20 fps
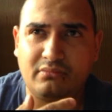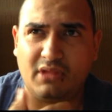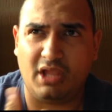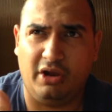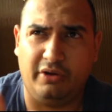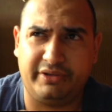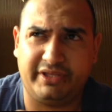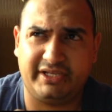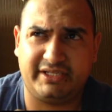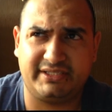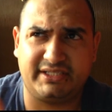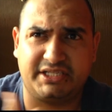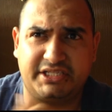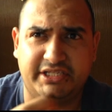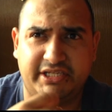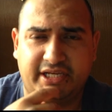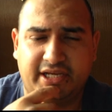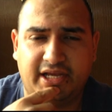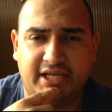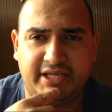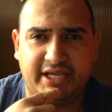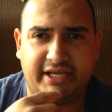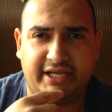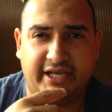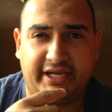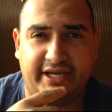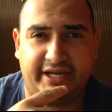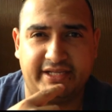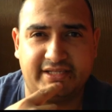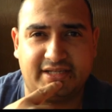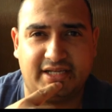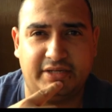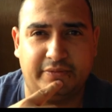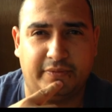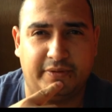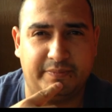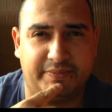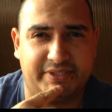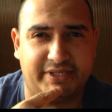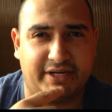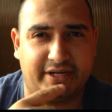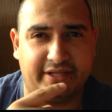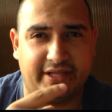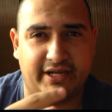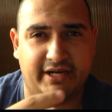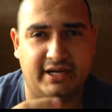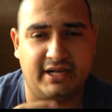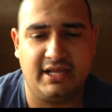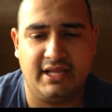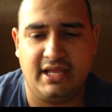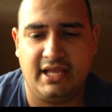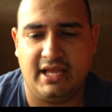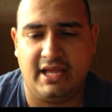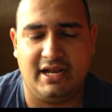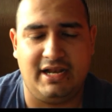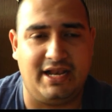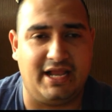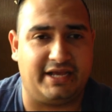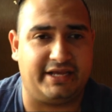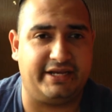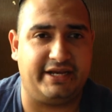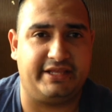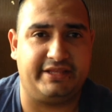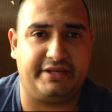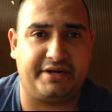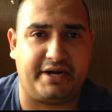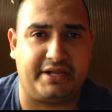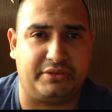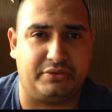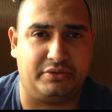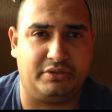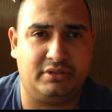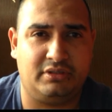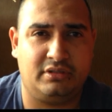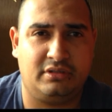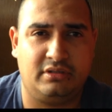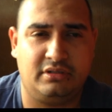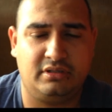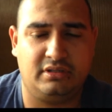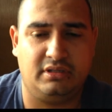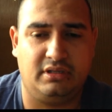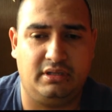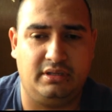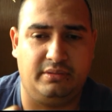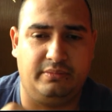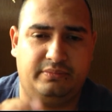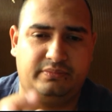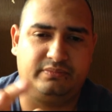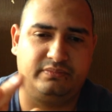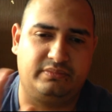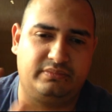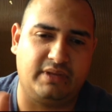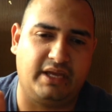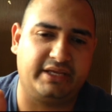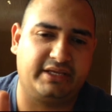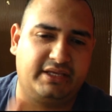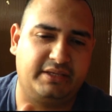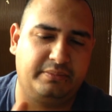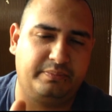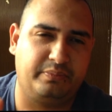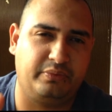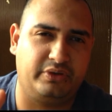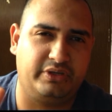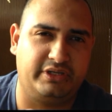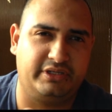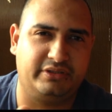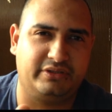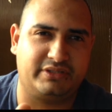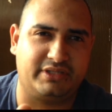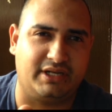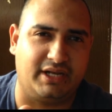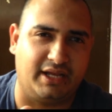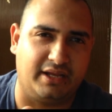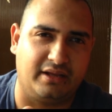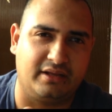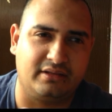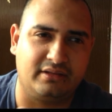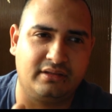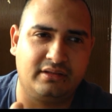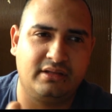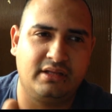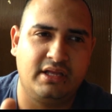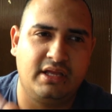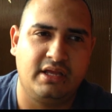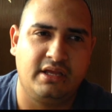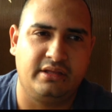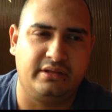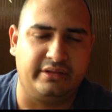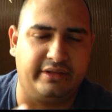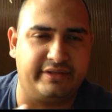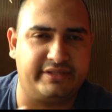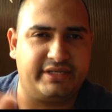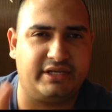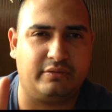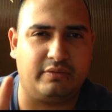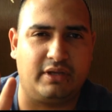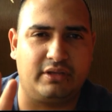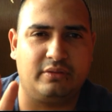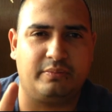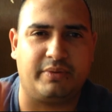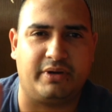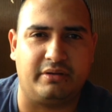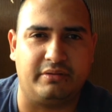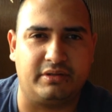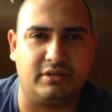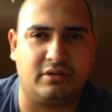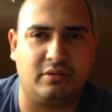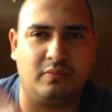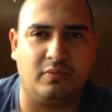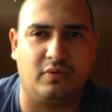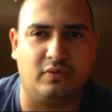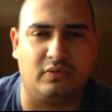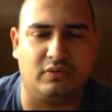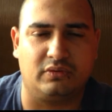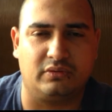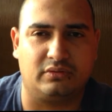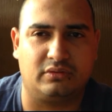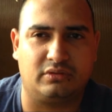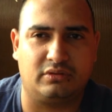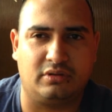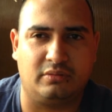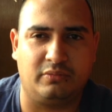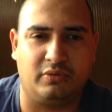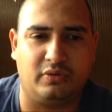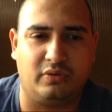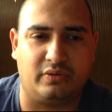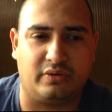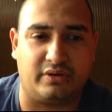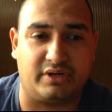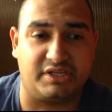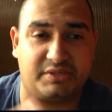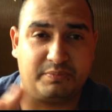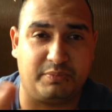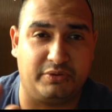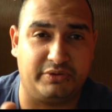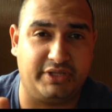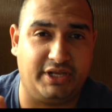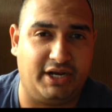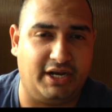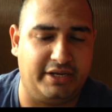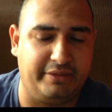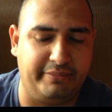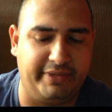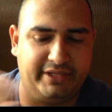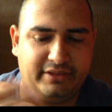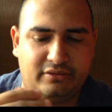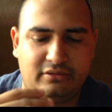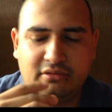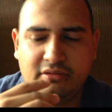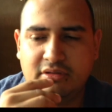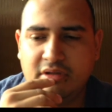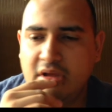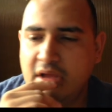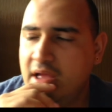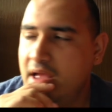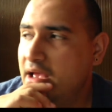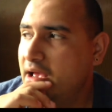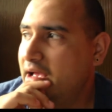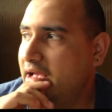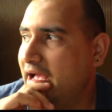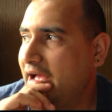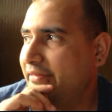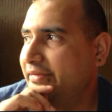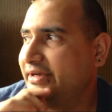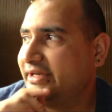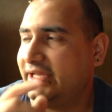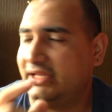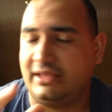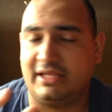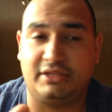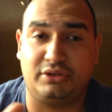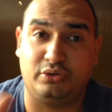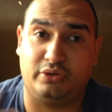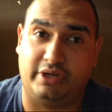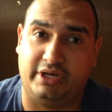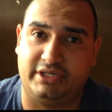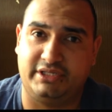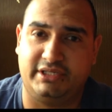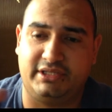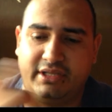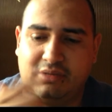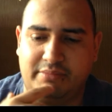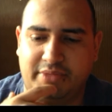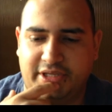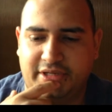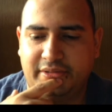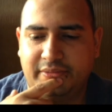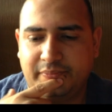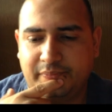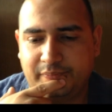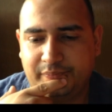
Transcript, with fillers: Ahorita que está chica, ya que crezca le voy a empezar a dar la cría de ratón hay que ir poniéndosela de vez en cuando para ver cómo, cómo responde al alimento, a ver qué tanto crece también.